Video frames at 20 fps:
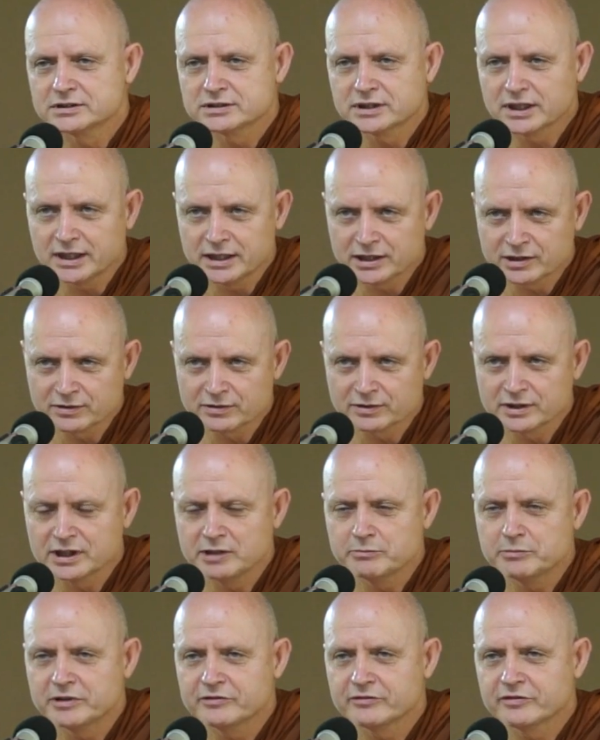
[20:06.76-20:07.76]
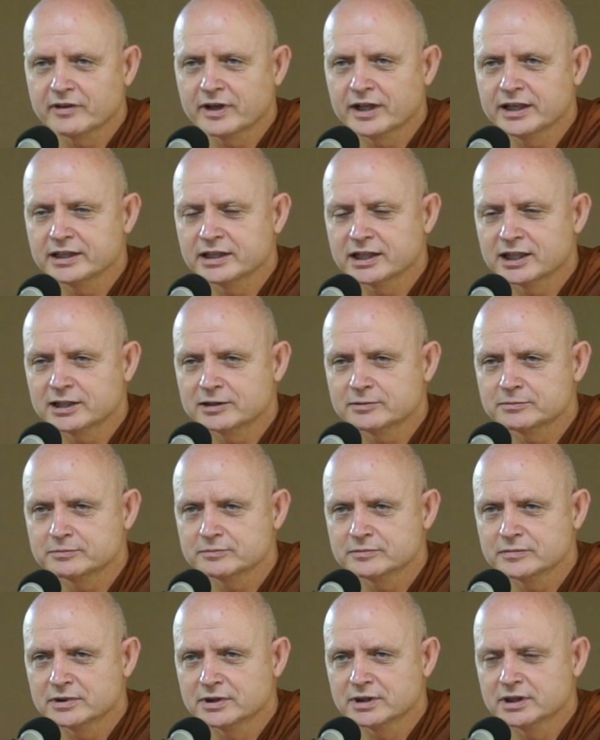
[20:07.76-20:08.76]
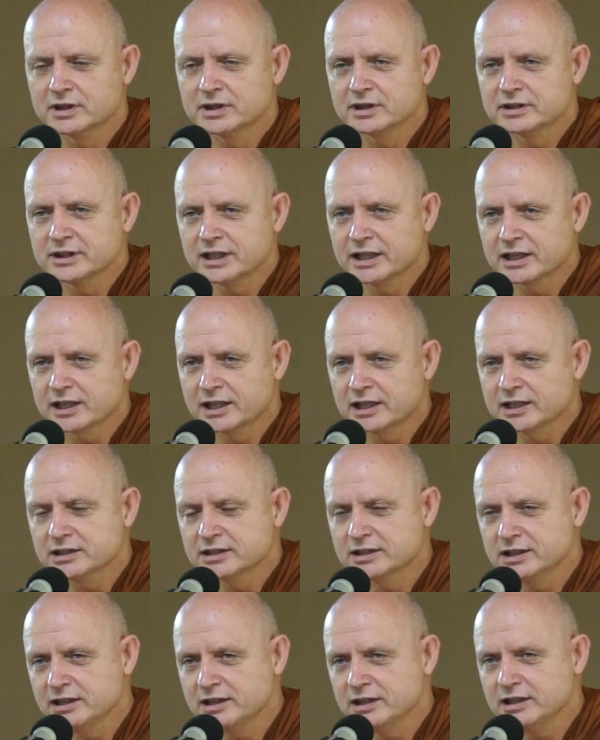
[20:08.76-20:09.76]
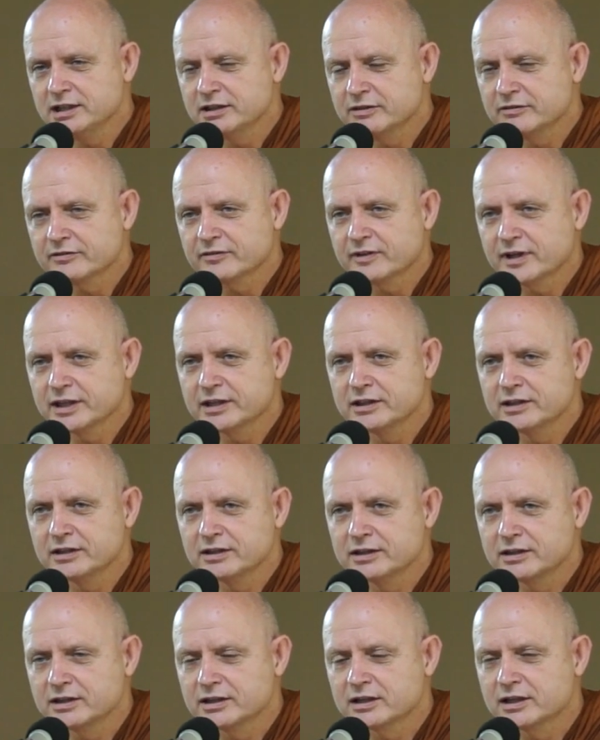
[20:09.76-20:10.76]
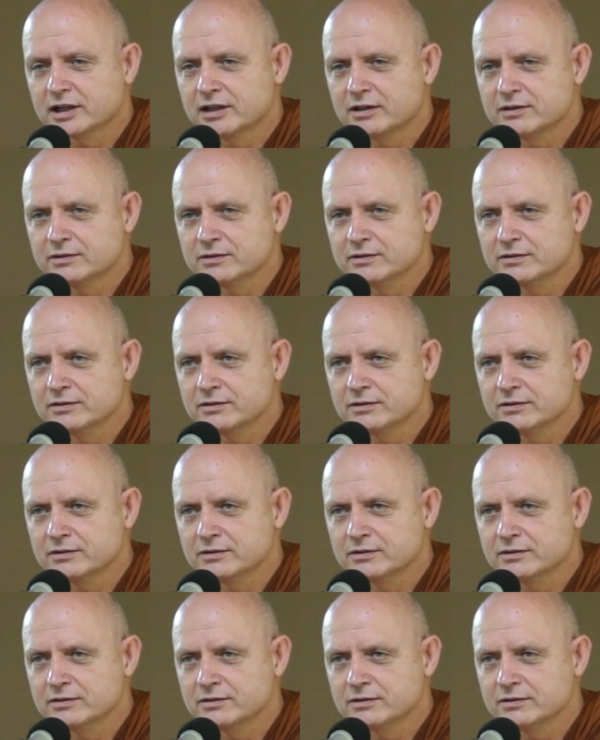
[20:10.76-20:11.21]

ใช่คนนี้เป็นฝ่ายทำแต่การที่อีกฝ่ายหนึ่งเขา